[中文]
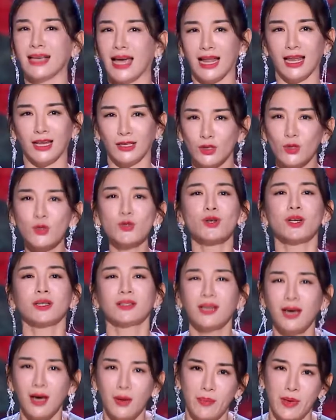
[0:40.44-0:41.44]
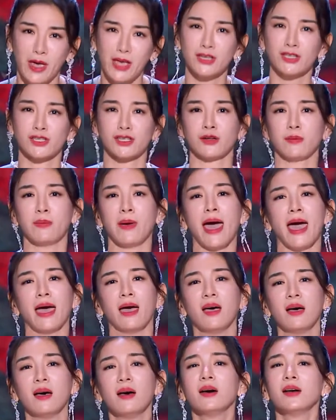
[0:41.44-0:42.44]
了，都说特别失败。
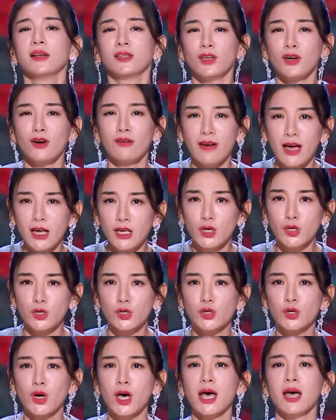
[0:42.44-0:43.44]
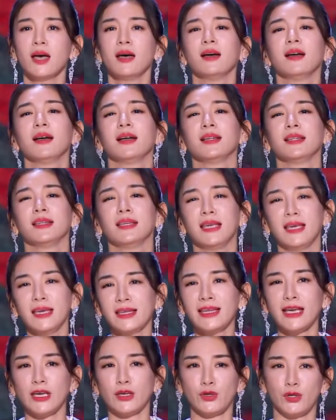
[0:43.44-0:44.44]
就网友说你
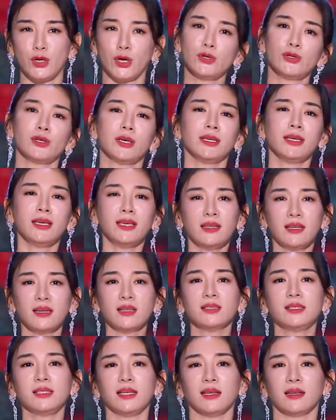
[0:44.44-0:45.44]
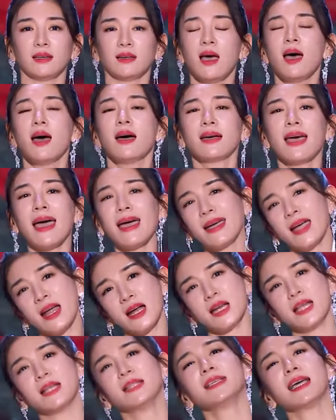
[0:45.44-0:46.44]
得学学伊能静，看看
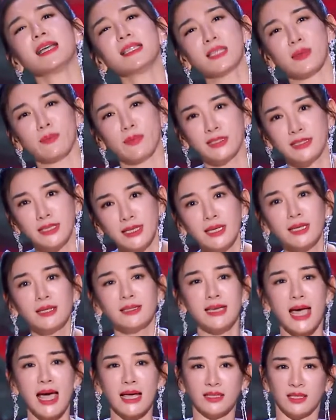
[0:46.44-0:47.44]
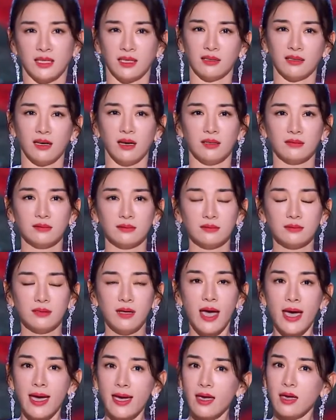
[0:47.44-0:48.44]
人家怎么经营家庭的。嘿，
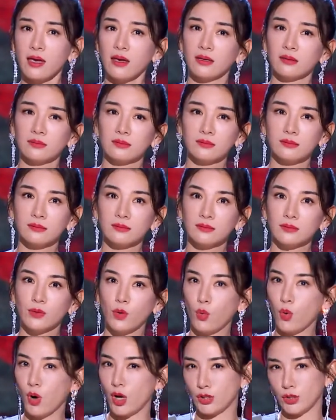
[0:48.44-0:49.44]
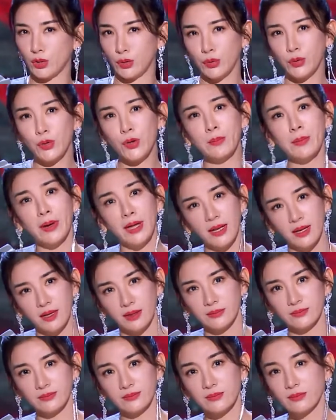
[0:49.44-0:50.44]
我就郁闷了。
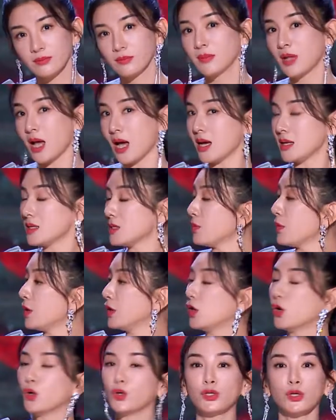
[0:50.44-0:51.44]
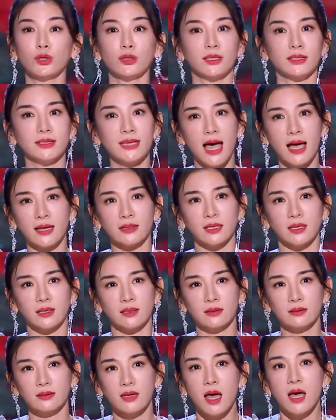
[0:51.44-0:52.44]
他这么优秀的家
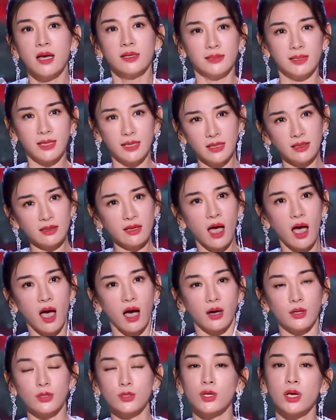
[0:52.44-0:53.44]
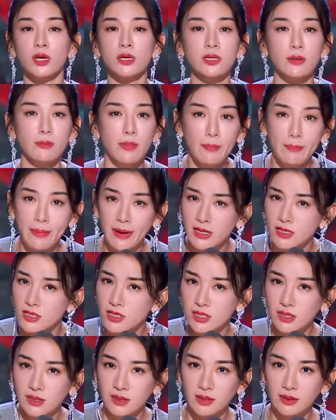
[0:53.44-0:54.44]
庭经营得好，算什么本
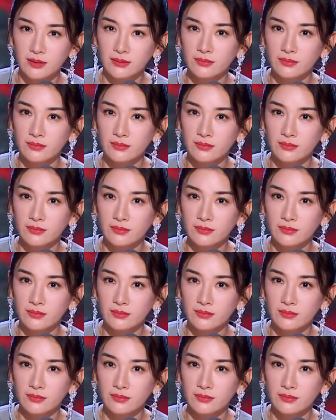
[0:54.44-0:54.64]
事呢？